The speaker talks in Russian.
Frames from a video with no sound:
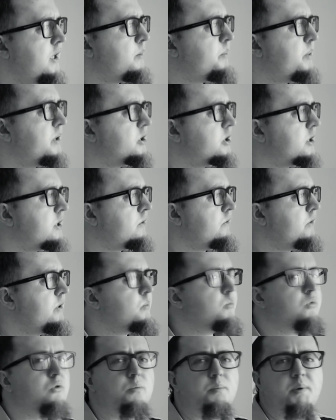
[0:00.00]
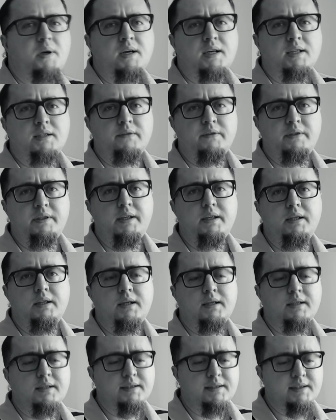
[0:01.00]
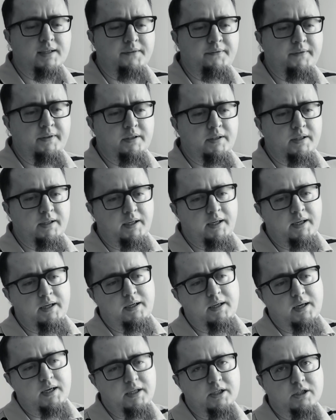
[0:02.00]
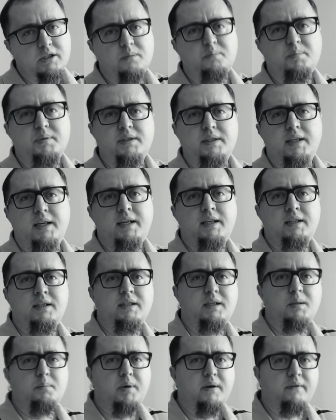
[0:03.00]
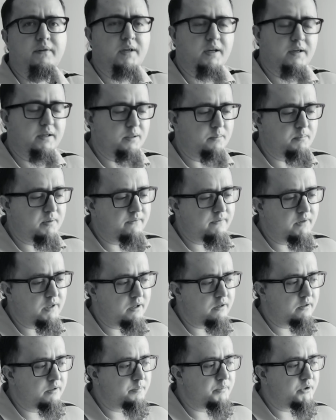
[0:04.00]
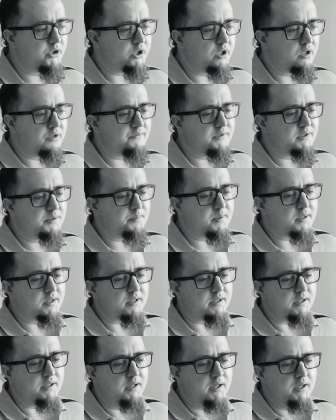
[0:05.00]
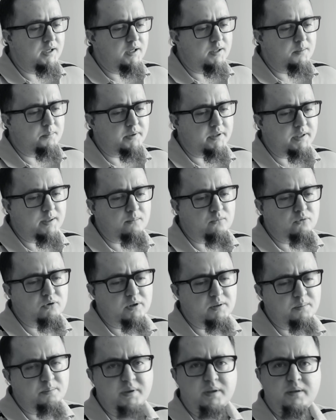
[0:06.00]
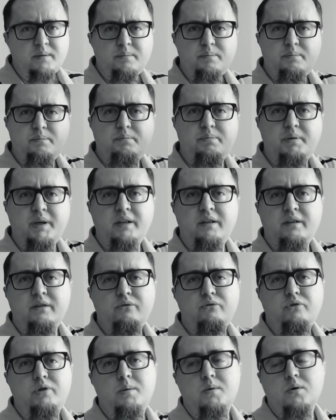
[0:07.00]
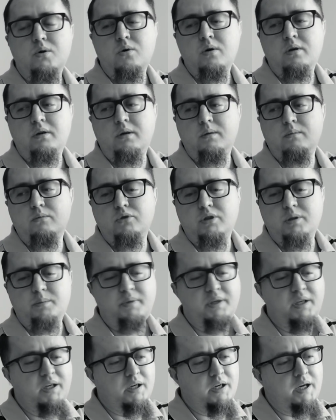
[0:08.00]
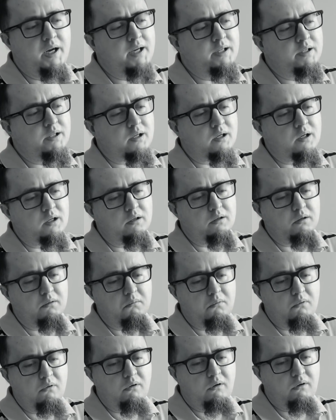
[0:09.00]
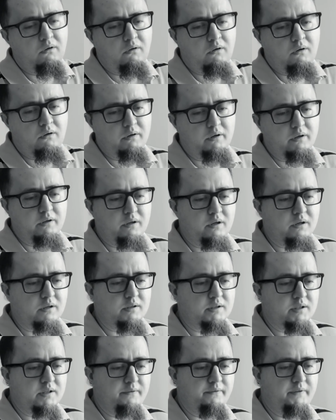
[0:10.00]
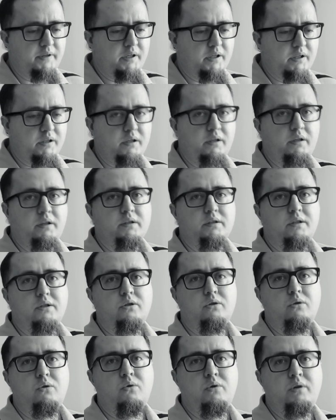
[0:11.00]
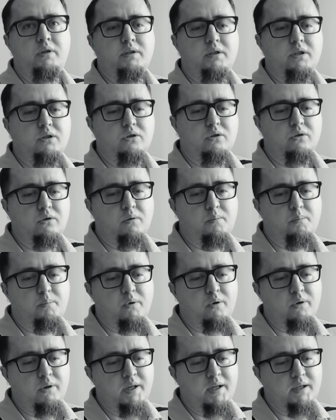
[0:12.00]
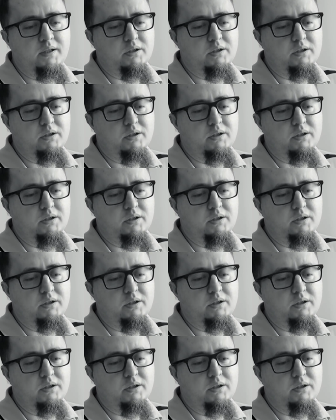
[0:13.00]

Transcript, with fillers: я, пожалуй, не буду показывать гитары с я их, конечно, постоянно добавляю, добавляю, отмечаю в избранное, потому что под предыдущим роликом уже были хейтеры, которым «О, гитара с не зашло, не зашло, полный